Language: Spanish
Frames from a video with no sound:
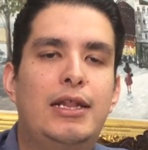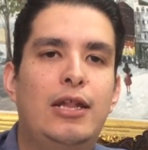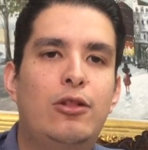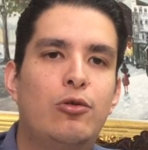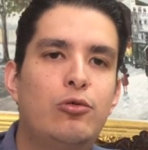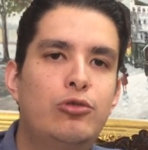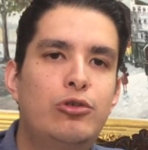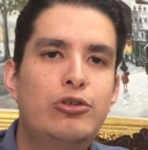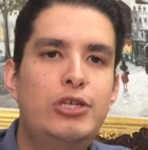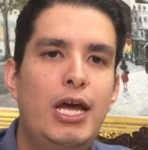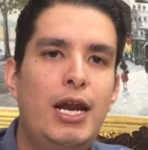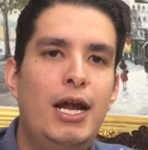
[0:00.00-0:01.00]
Tanto Justo
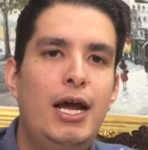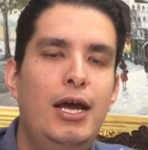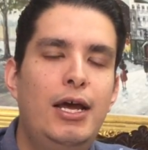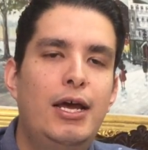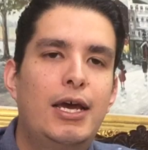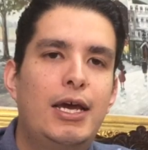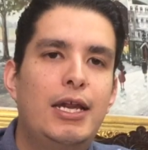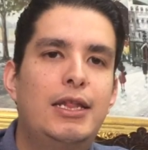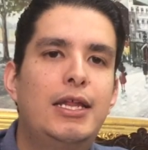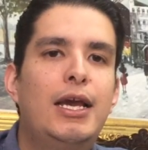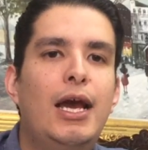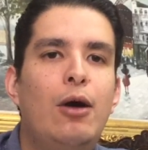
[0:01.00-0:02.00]
Sierra
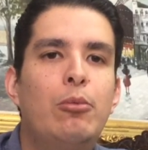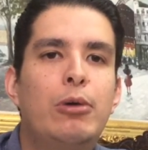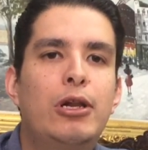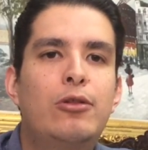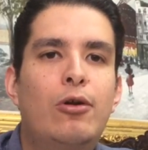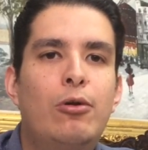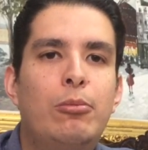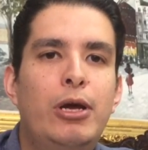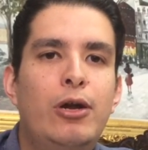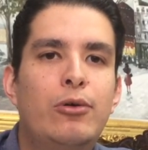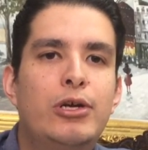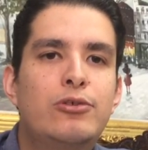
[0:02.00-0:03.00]
critica a Humberto
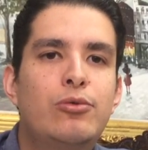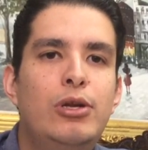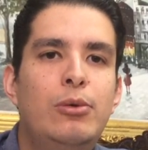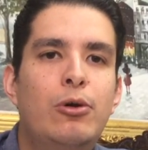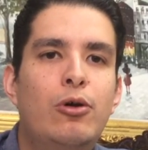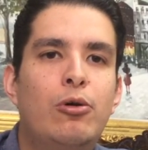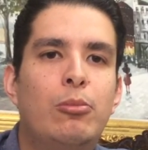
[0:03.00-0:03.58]
Romero en su libro